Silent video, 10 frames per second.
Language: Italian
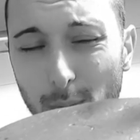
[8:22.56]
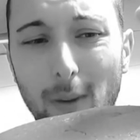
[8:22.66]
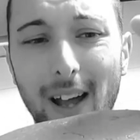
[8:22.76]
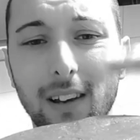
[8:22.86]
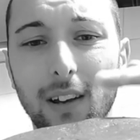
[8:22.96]

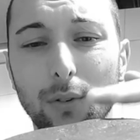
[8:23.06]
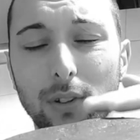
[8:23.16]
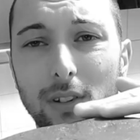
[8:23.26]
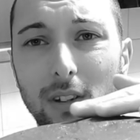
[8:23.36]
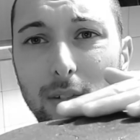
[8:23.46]
bella,
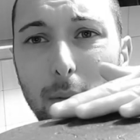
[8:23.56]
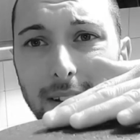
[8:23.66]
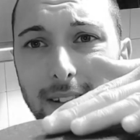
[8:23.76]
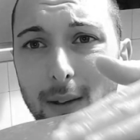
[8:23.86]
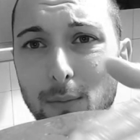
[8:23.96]
quindi ho detto
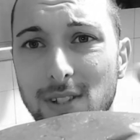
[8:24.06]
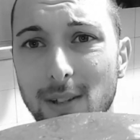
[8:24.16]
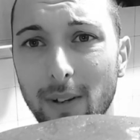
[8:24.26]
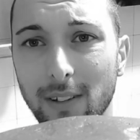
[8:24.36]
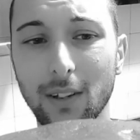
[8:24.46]
vabbè teniamo sta
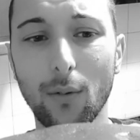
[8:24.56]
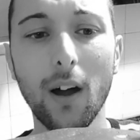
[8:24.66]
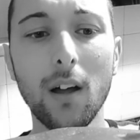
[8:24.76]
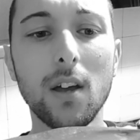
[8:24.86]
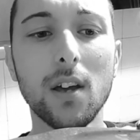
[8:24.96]
parte
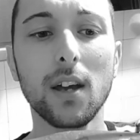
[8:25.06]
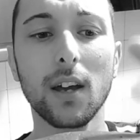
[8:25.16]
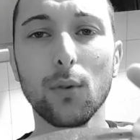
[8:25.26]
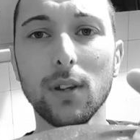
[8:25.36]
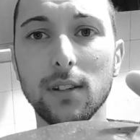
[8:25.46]
qua e
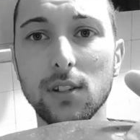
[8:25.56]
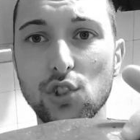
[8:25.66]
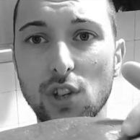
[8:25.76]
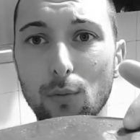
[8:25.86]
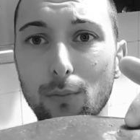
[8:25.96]
quindi
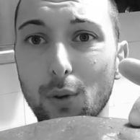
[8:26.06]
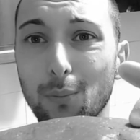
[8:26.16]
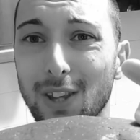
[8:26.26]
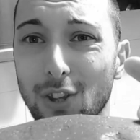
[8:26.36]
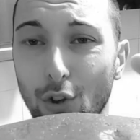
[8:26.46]
c'è un mio
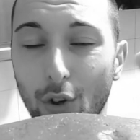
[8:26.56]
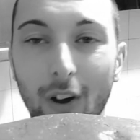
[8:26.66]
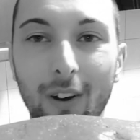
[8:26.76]
mignolo